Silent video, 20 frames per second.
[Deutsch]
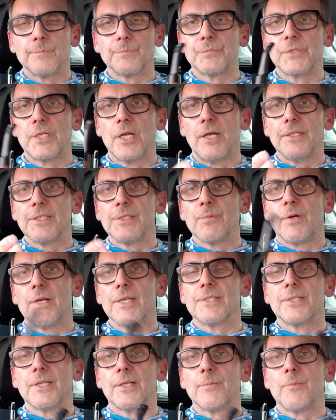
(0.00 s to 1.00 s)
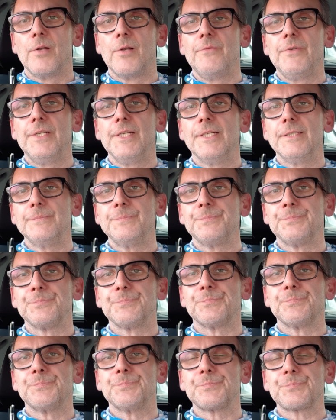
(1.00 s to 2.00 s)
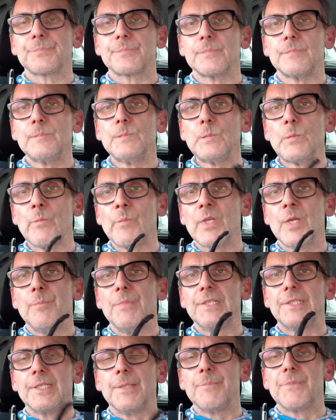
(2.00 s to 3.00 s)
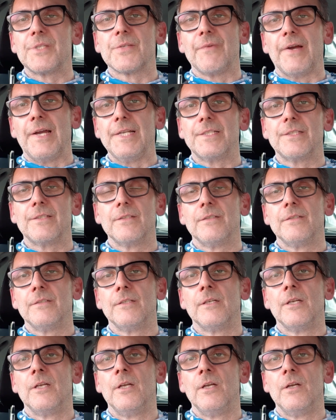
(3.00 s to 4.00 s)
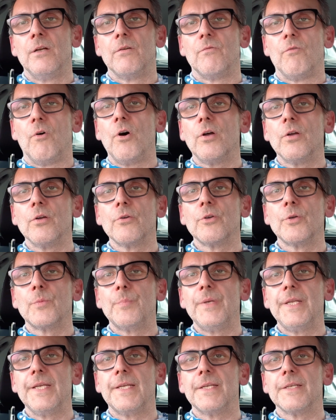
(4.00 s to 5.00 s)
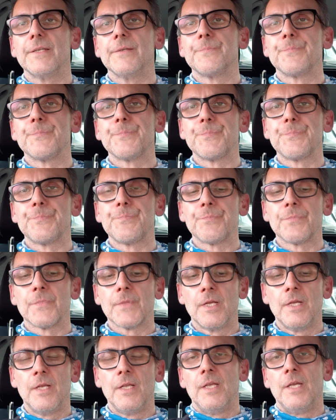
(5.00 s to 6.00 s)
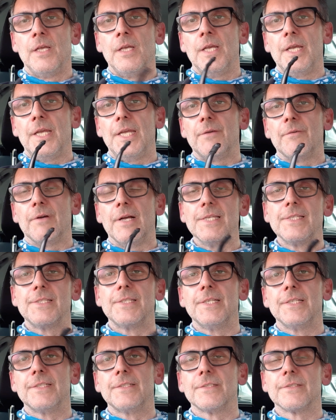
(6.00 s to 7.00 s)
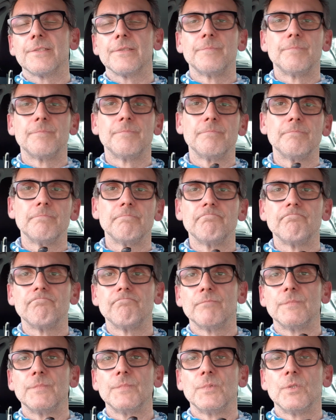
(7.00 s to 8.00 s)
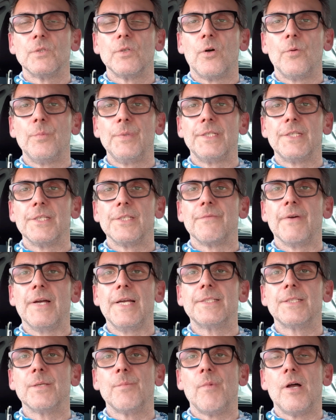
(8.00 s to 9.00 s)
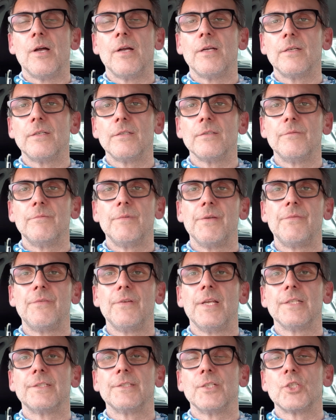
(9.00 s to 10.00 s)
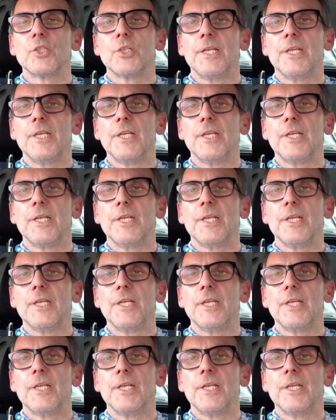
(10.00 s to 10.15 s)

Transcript: Ja, das war's dann mal wieder mit dem zweiten Wochenrückblick. Ich weiß nicht, ob ich das weitermache. Wäre vielleicht nicht